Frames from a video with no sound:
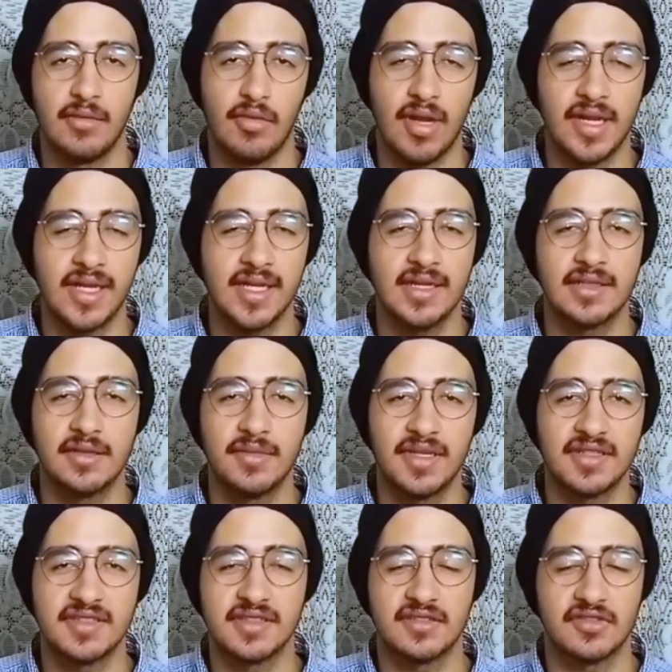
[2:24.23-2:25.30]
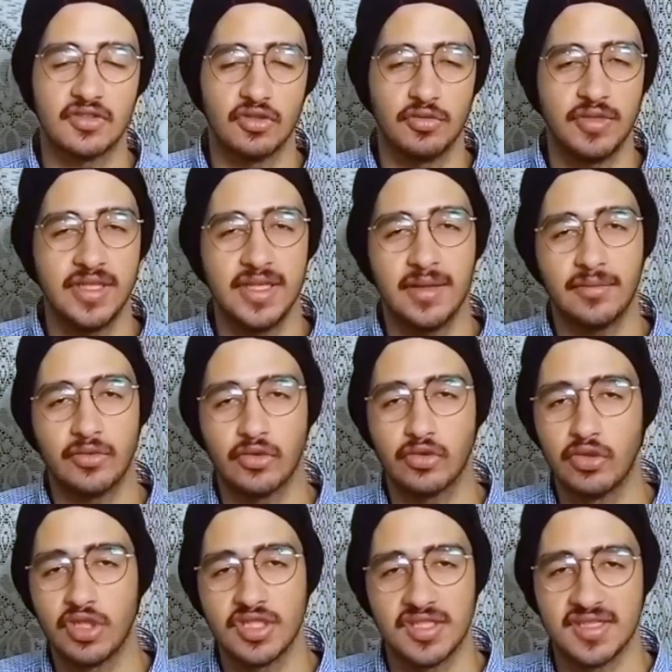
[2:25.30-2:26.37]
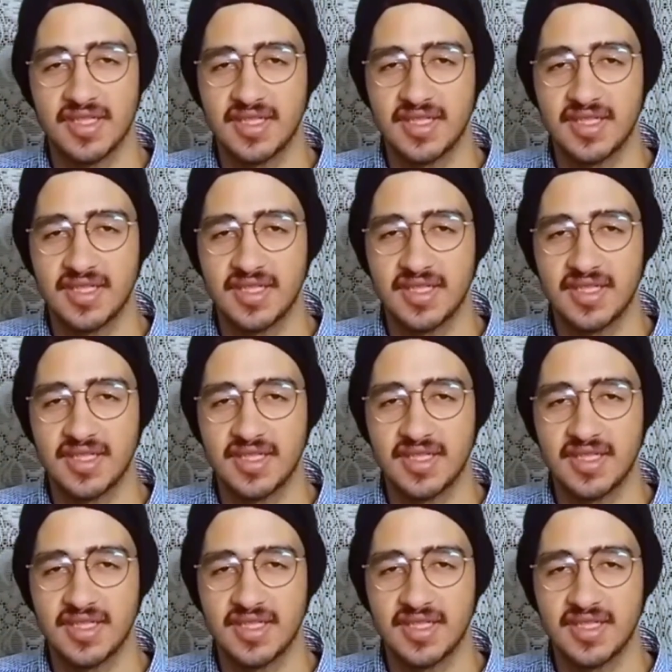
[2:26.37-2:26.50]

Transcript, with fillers: معالج هنا دمينستي 900 بتكنولوجيا